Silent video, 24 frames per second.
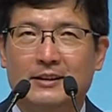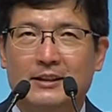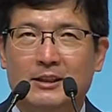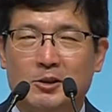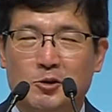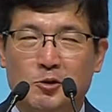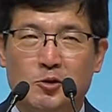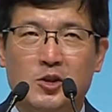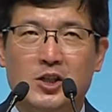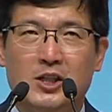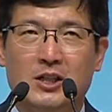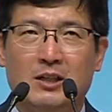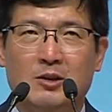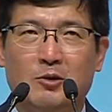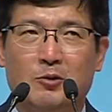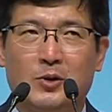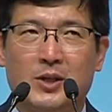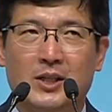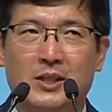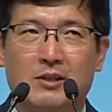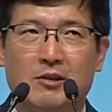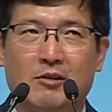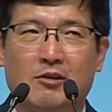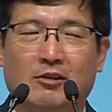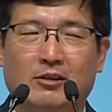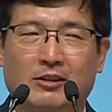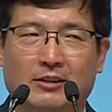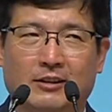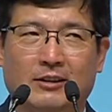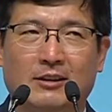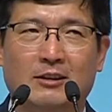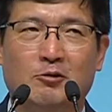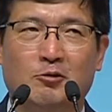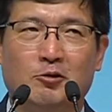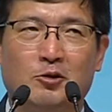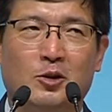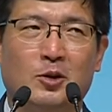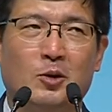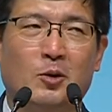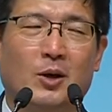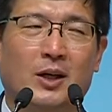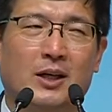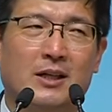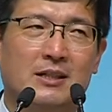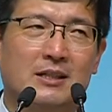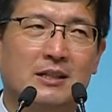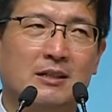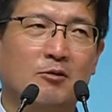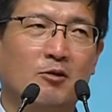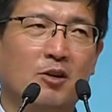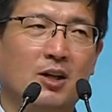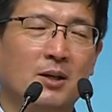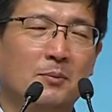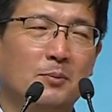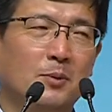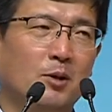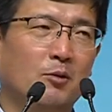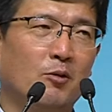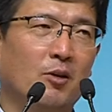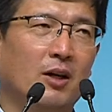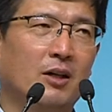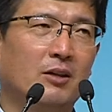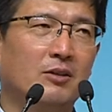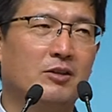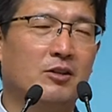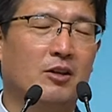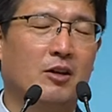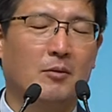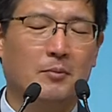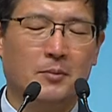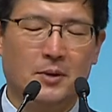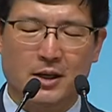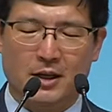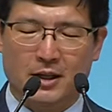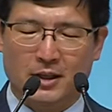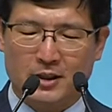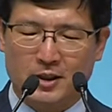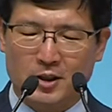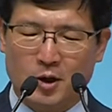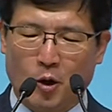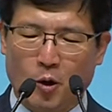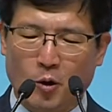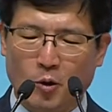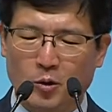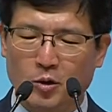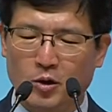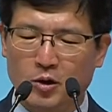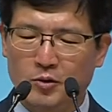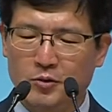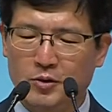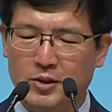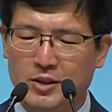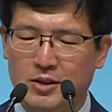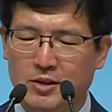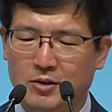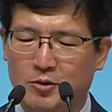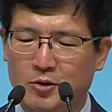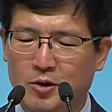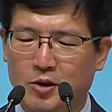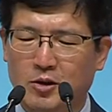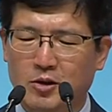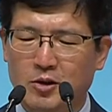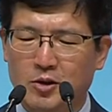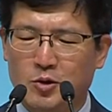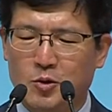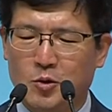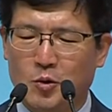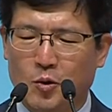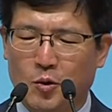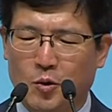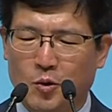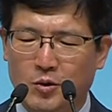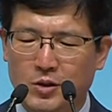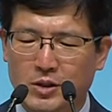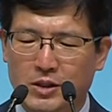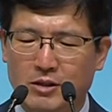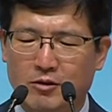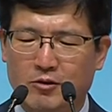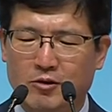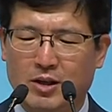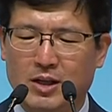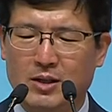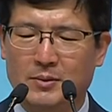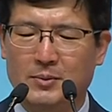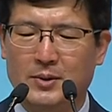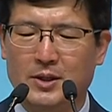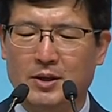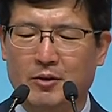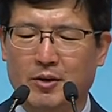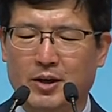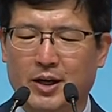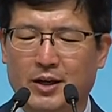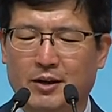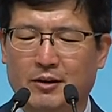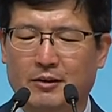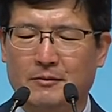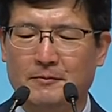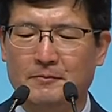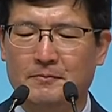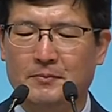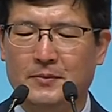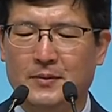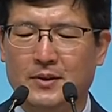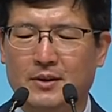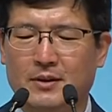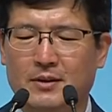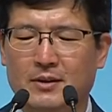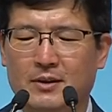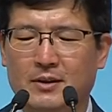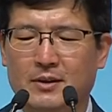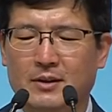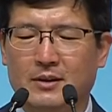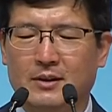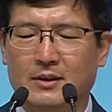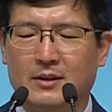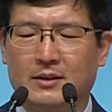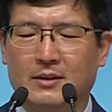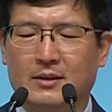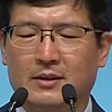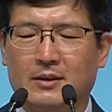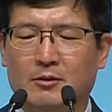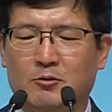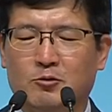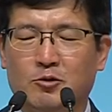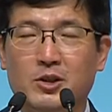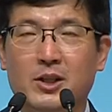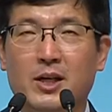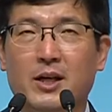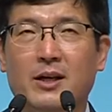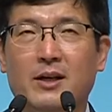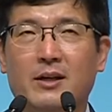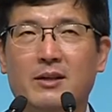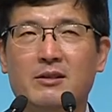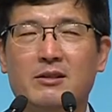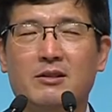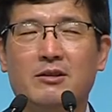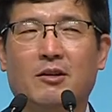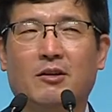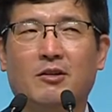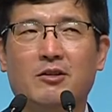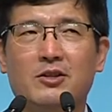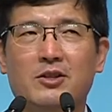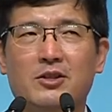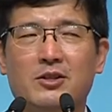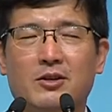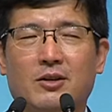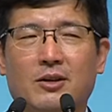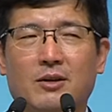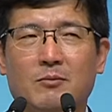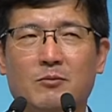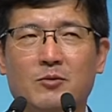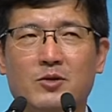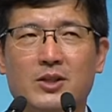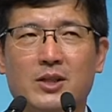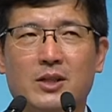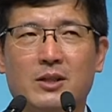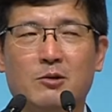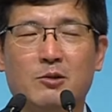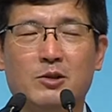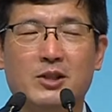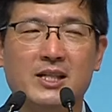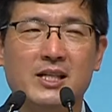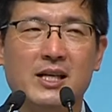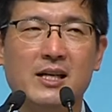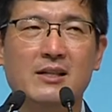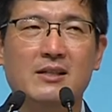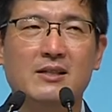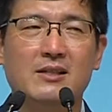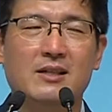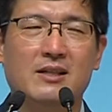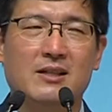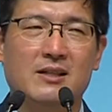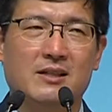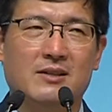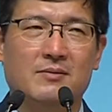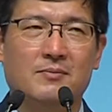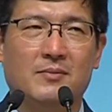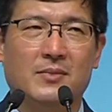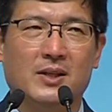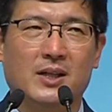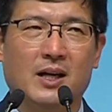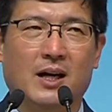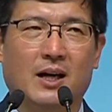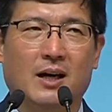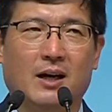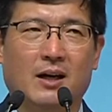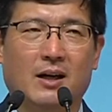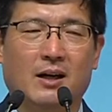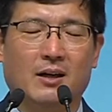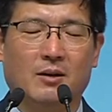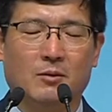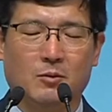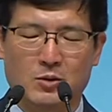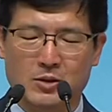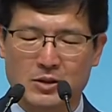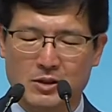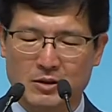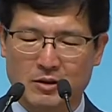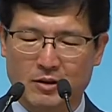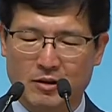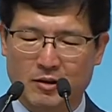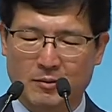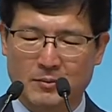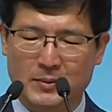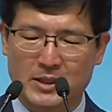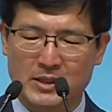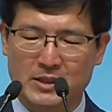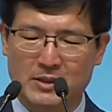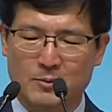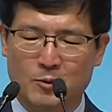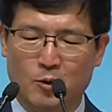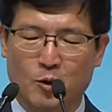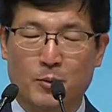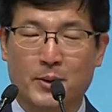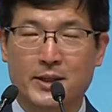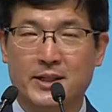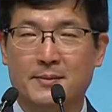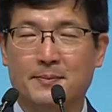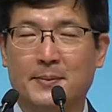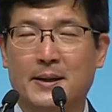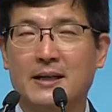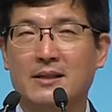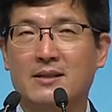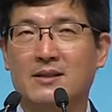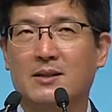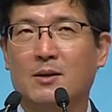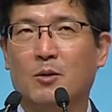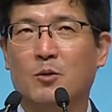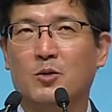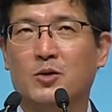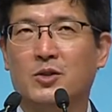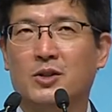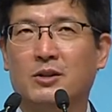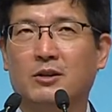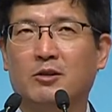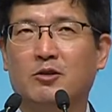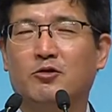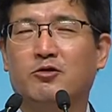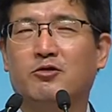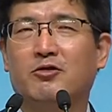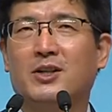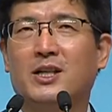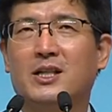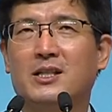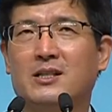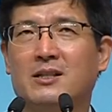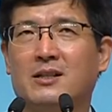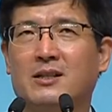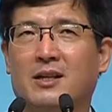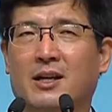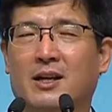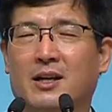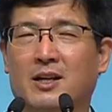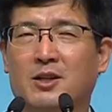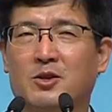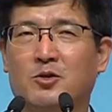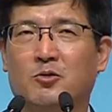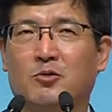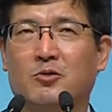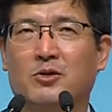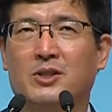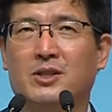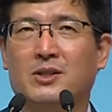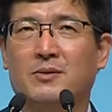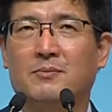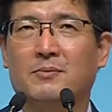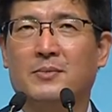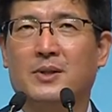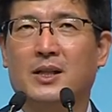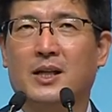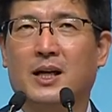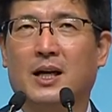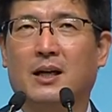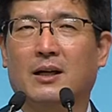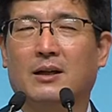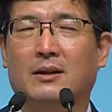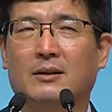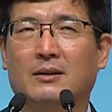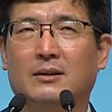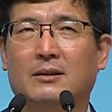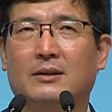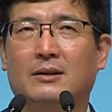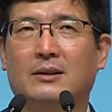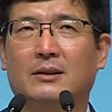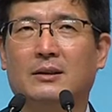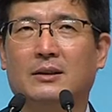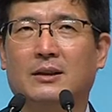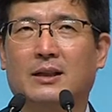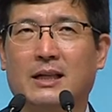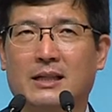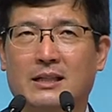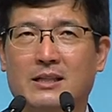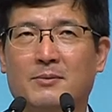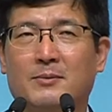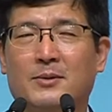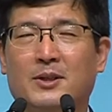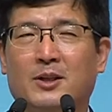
육신을 위해서 늘 운동하는 습관이 필요한 것처럼 영혼을 위해서도요 좋은 습관이 필요해요. 우리의 영적인 문제에서 체질이 있습니다. 오늘 성경 말씀 로마서 8장 5절은 두 가지를 얘기해 주고 있습니다. 같이 한번